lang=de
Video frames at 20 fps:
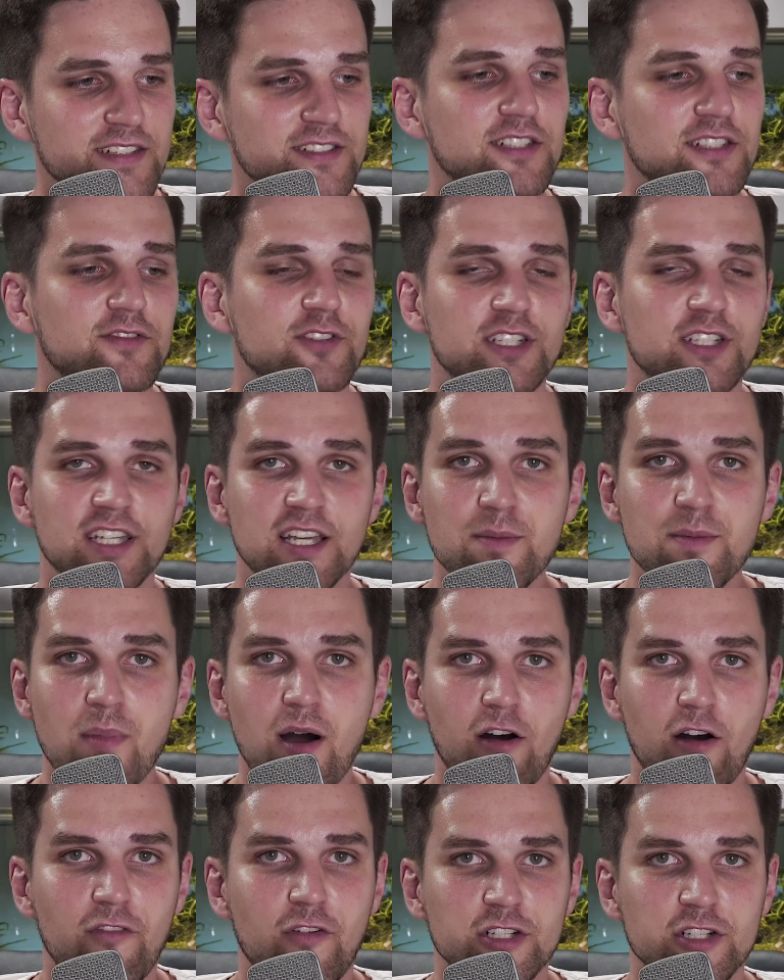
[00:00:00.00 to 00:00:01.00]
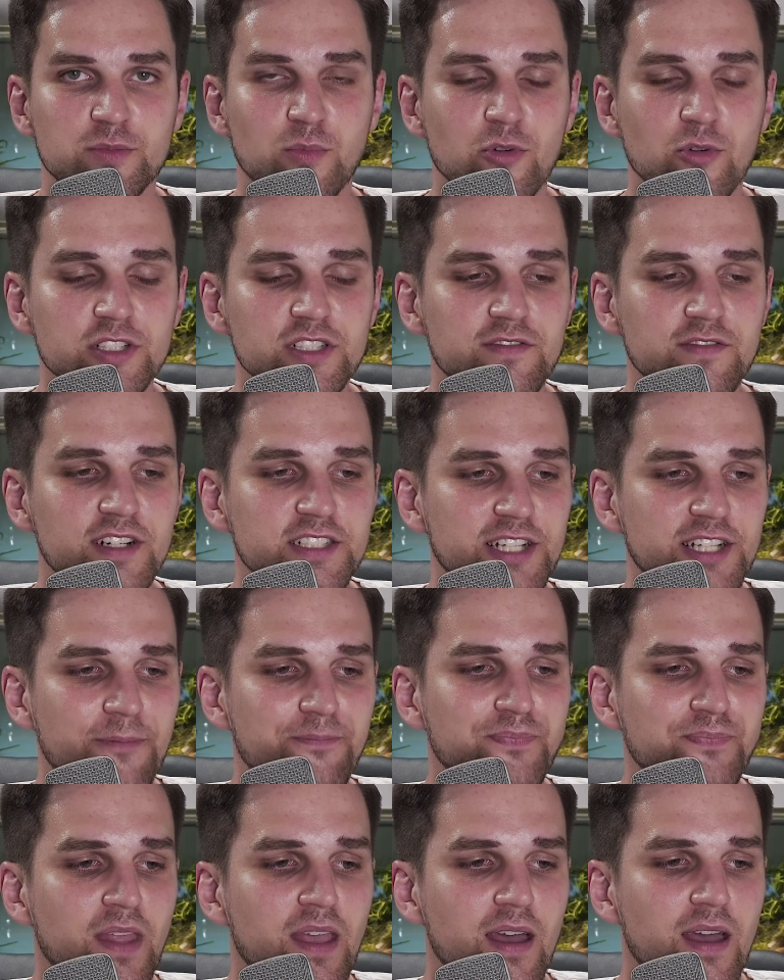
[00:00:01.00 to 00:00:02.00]
Da würde ich immer auf Osmosewasser
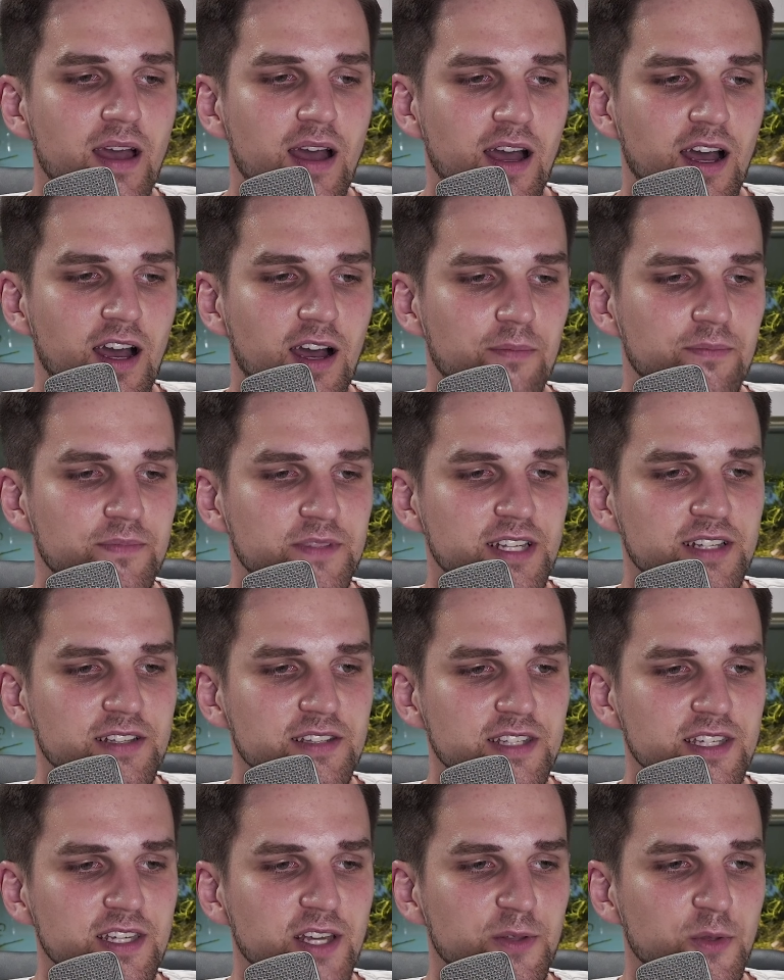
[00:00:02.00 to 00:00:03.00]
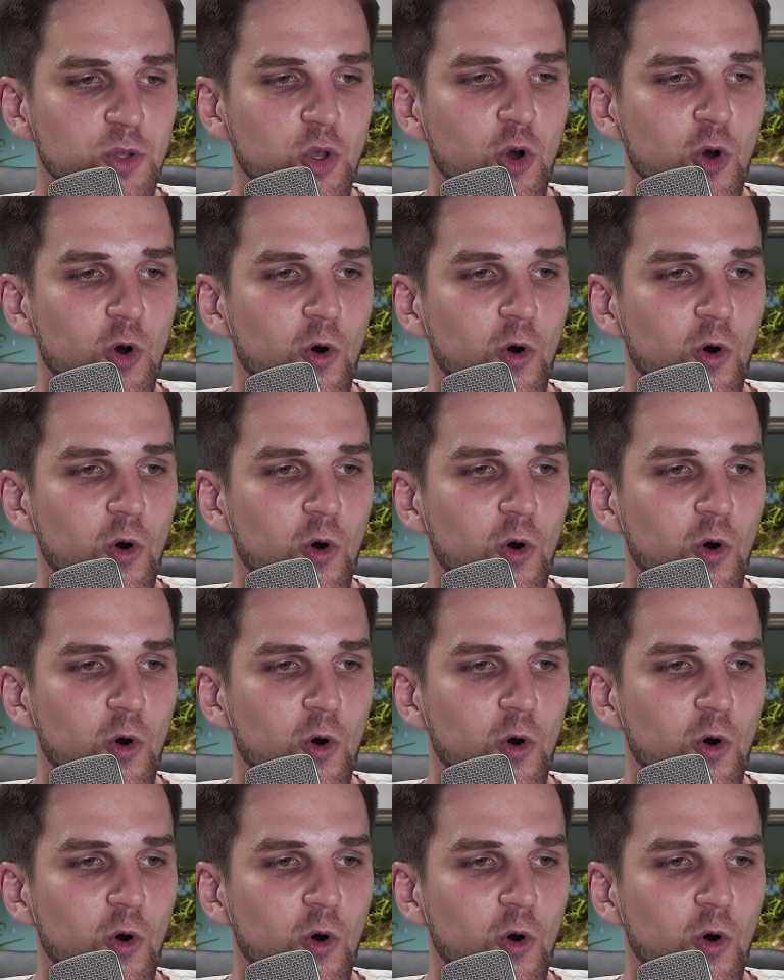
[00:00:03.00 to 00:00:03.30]
ähm, tendieren.